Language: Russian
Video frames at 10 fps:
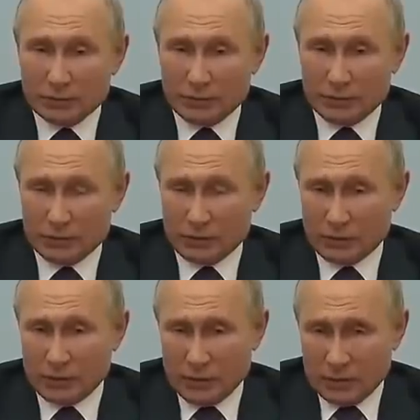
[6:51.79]
без
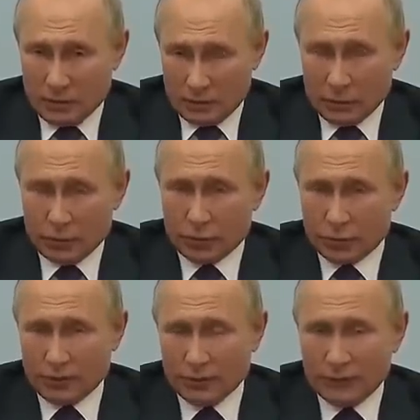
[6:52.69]
э, э,
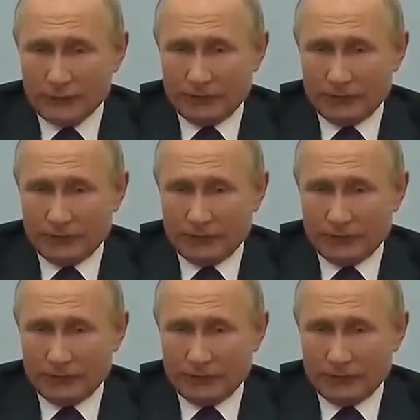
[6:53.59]
учета